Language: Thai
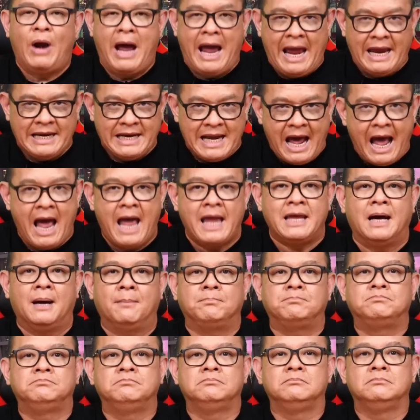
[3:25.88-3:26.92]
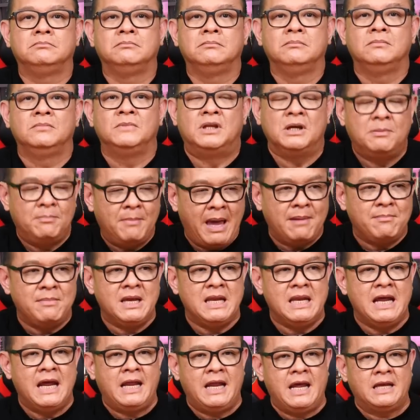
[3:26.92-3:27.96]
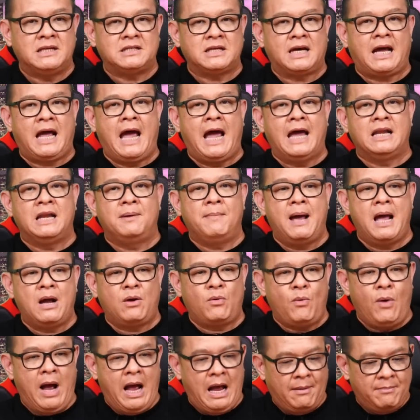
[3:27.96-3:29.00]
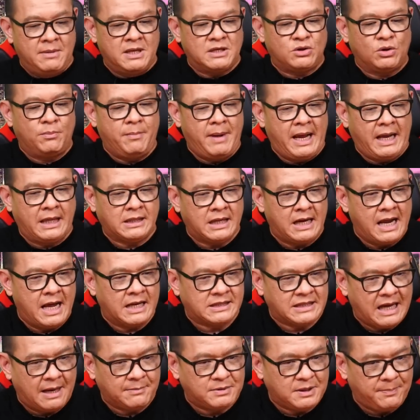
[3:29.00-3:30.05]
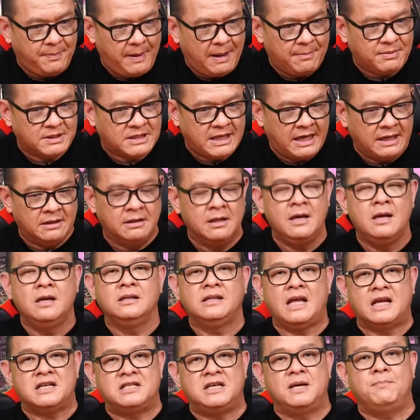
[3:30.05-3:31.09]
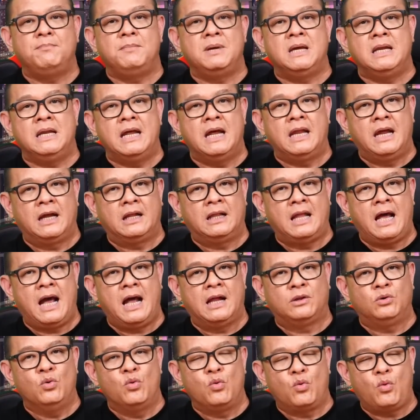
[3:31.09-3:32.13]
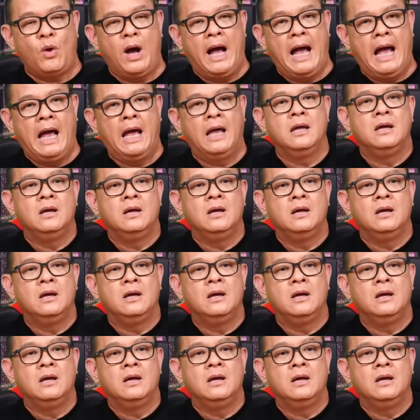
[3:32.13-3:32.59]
รายได้ครับถึงแม้ MediaTek จะขายได้มากกว่ามีส่วนแบ่งการตลาด สามสิบแปดเปอร์เซ็นต์ แต่ชิป MediaTek ราคาถูกกว่า